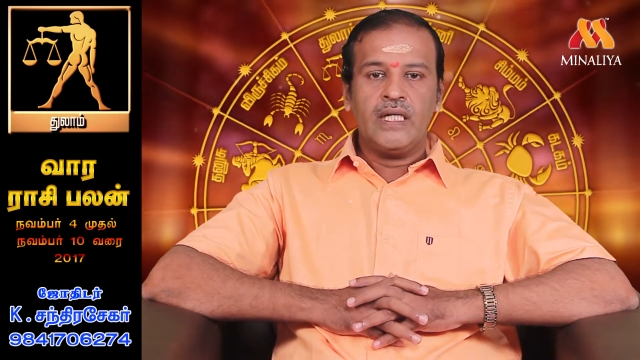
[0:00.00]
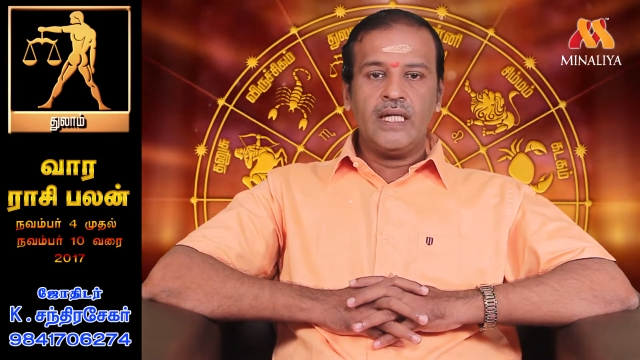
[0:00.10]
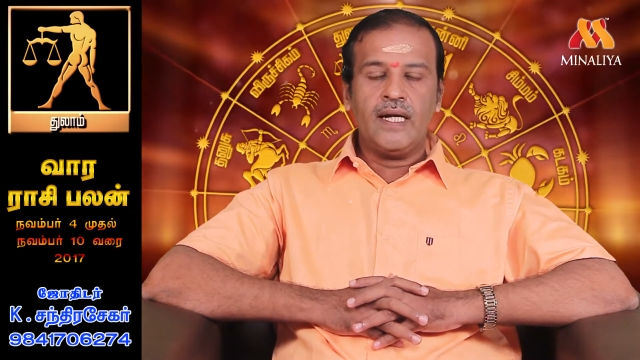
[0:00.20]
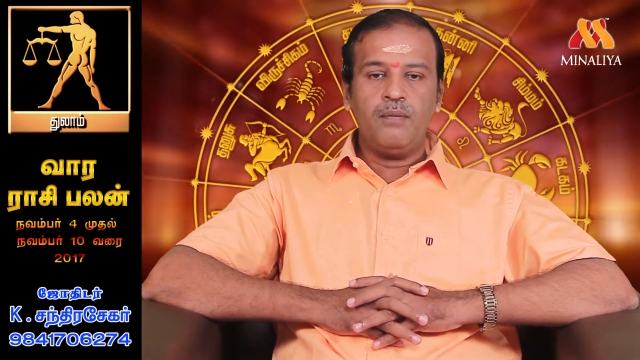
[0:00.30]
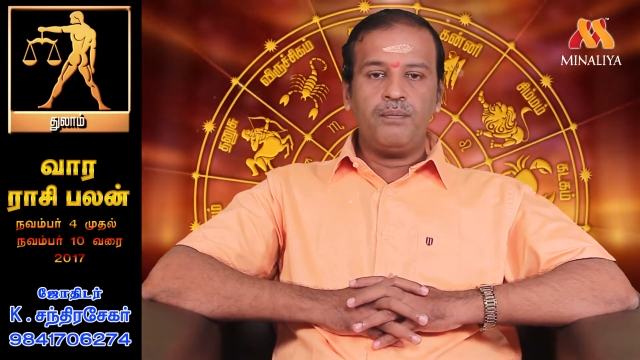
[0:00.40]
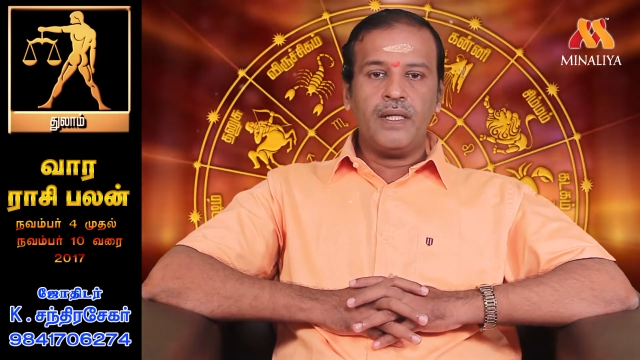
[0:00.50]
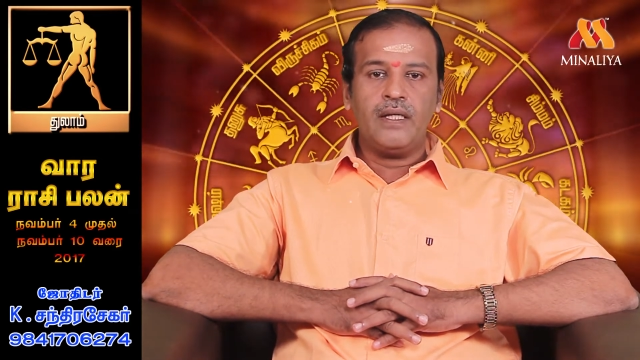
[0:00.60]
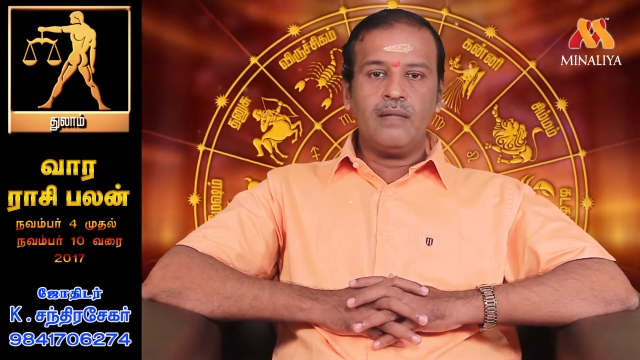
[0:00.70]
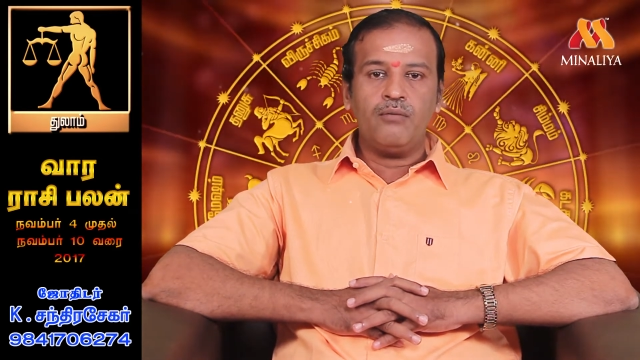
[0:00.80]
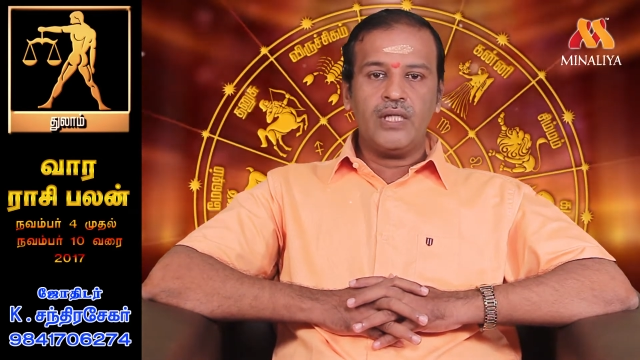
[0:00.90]
இருந்தாலும்
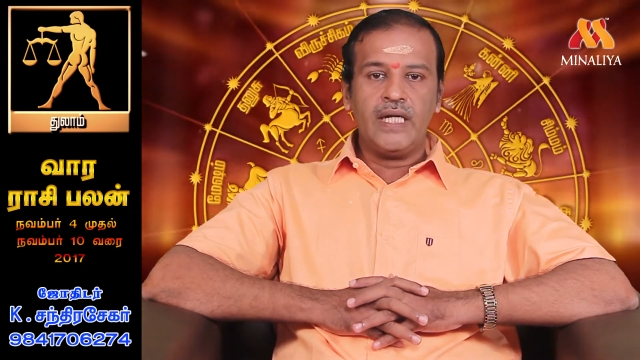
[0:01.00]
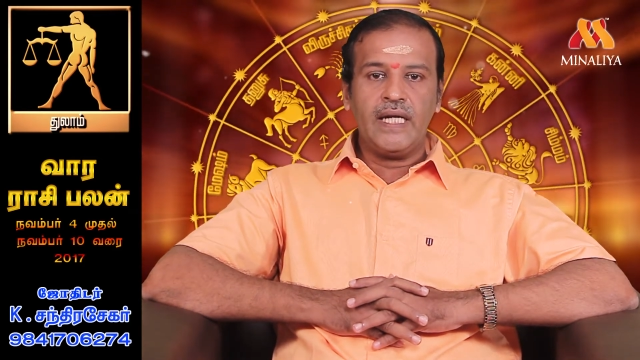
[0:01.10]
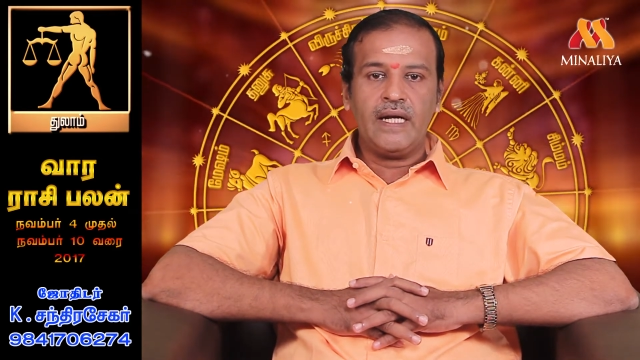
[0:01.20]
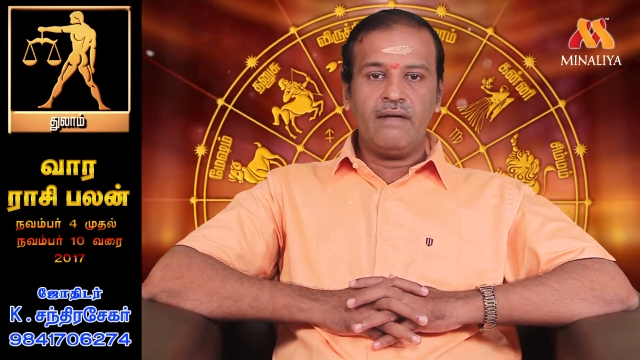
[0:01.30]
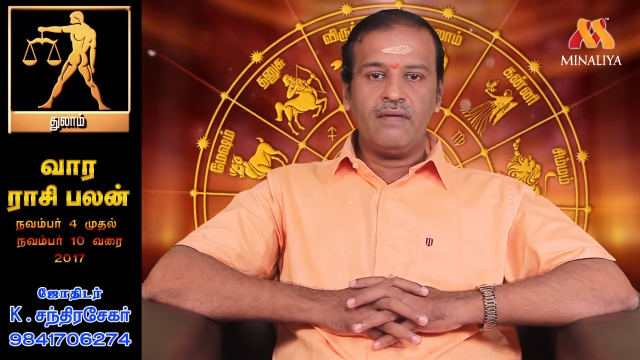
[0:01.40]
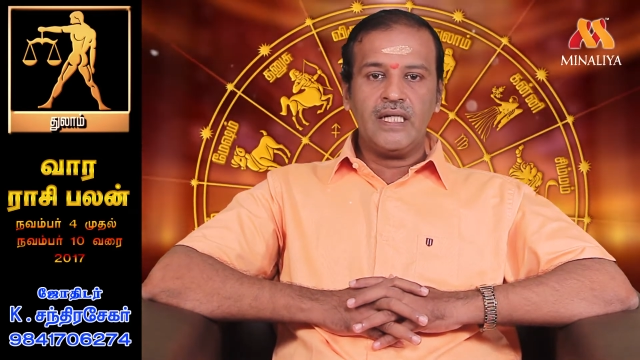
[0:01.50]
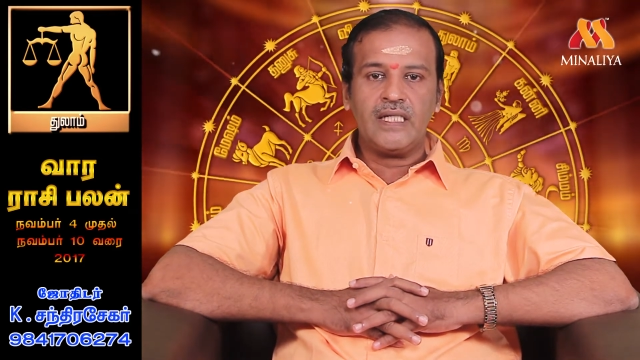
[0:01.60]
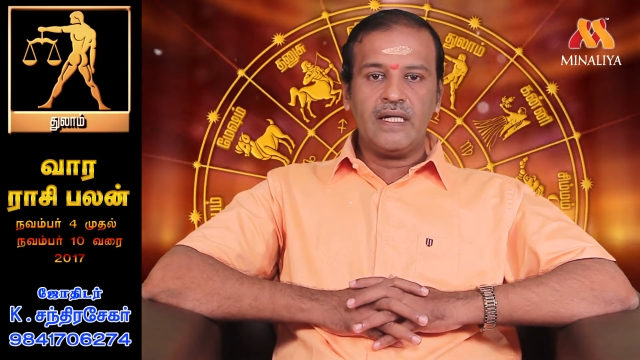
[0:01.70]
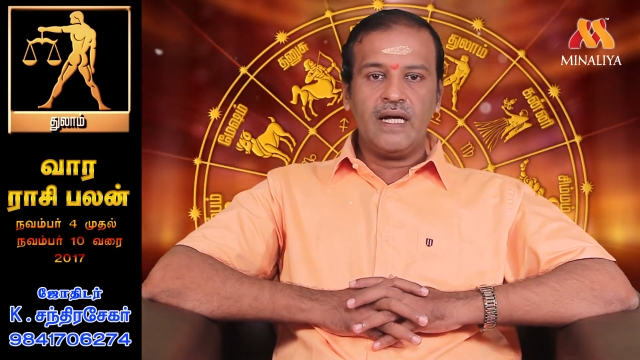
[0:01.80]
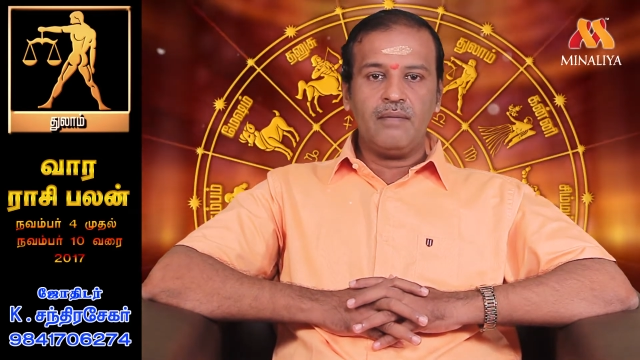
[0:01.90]
பெரிய முதலீடுகளை வந்து
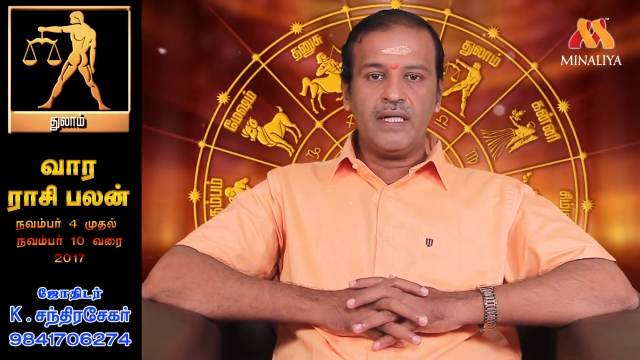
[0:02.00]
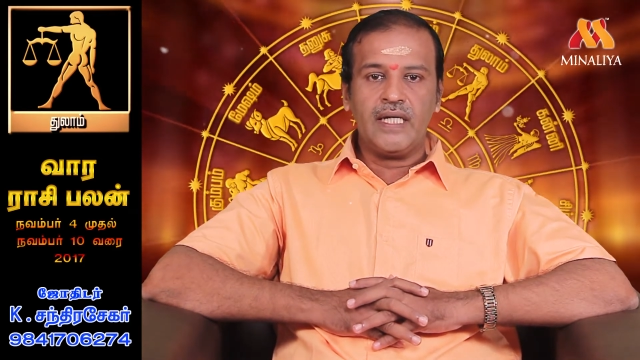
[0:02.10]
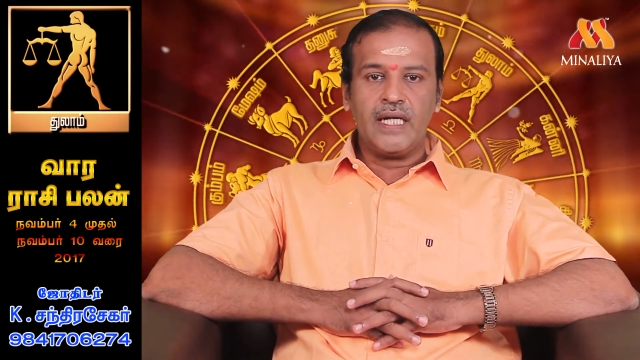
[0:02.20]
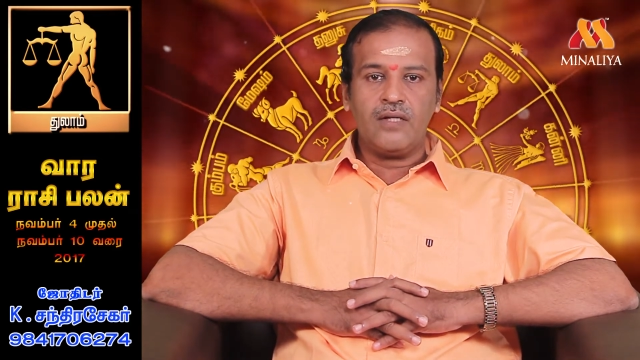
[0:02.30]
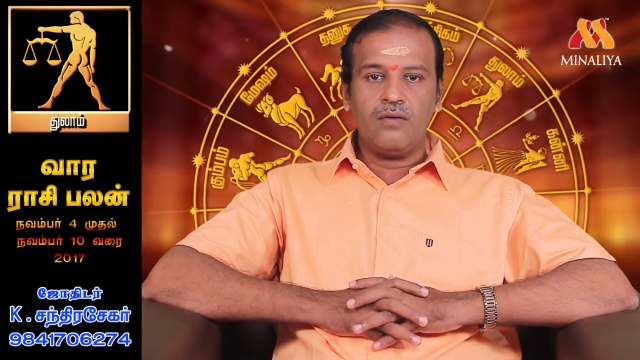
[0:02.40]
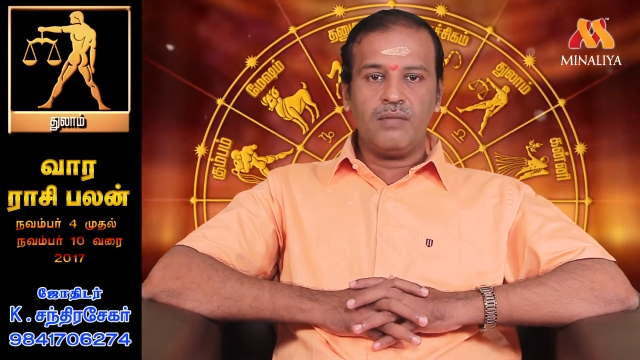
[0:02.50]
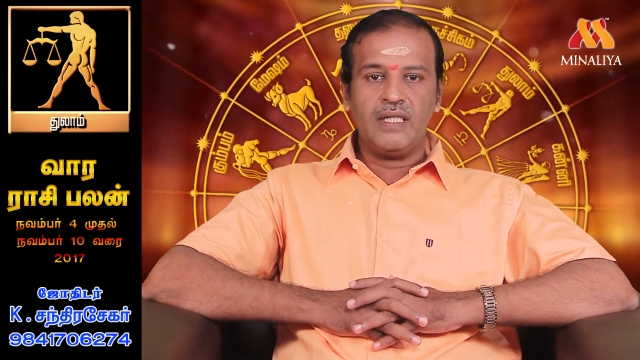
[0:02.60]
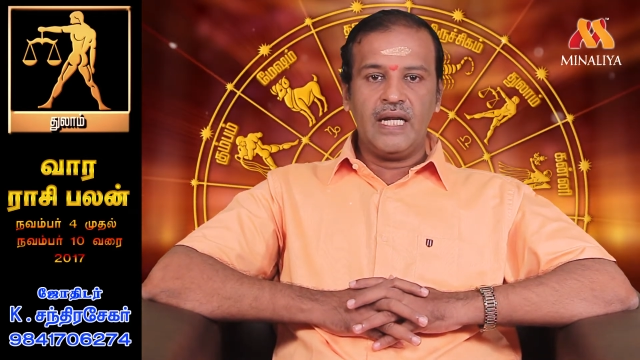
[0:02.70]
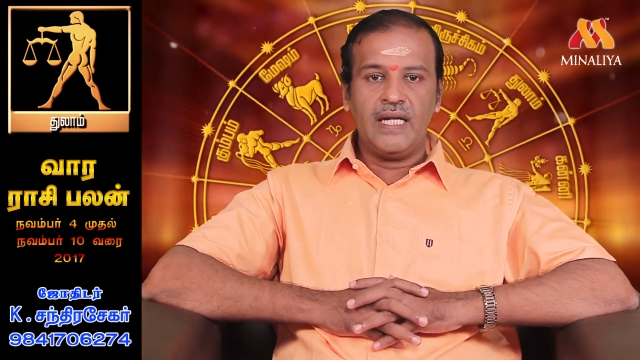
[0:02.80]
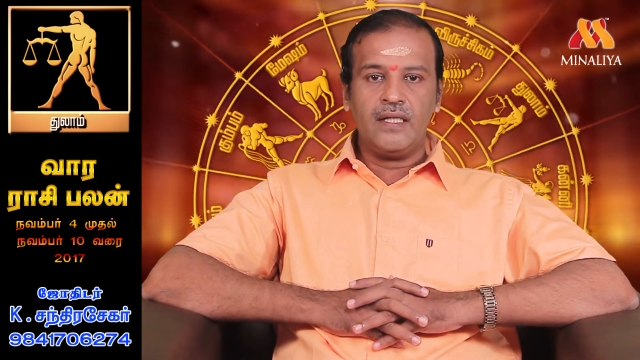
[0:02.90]
செய்யாமல் இருக்கிறது ரொம்ப
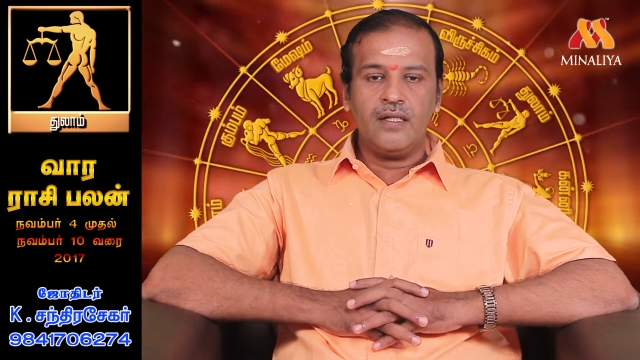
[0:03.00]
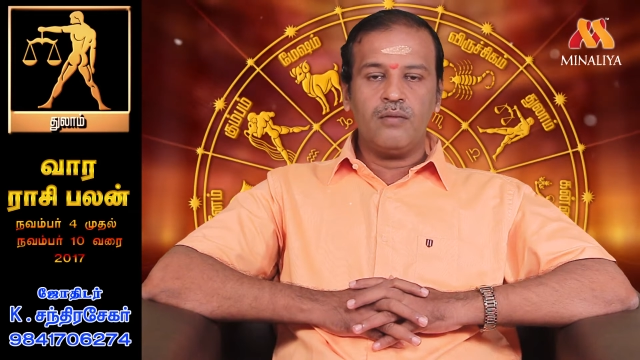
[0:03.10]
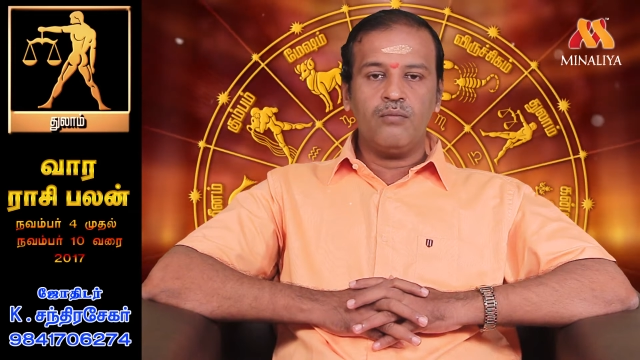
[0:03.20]
நல்லது